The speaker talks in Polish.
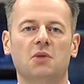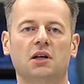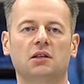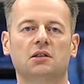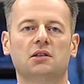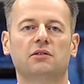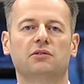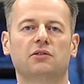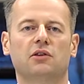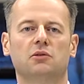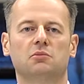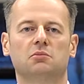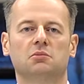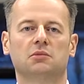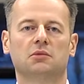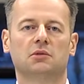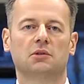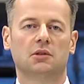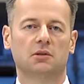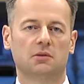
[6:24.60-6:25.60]
aktywom
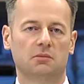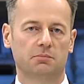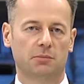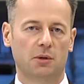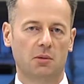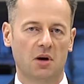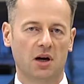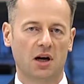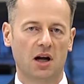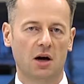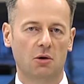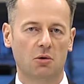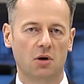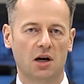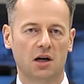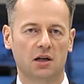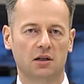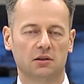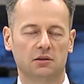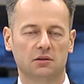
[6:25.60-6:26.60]

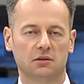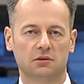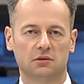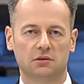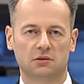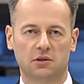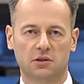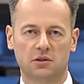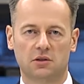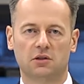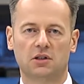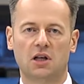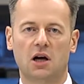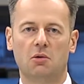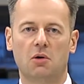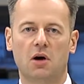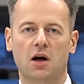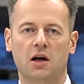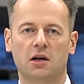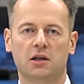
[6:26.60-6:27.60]
pomagała
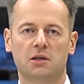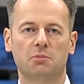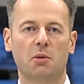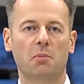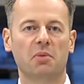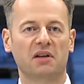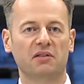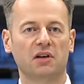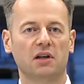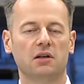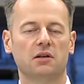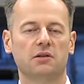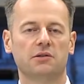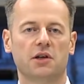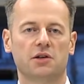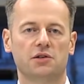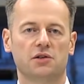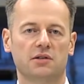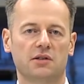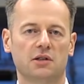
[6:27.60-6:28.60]
doskonała i
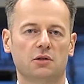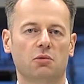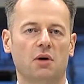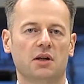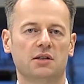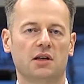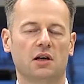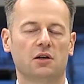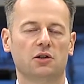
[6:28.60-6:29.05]
poprawiająca się sytuacja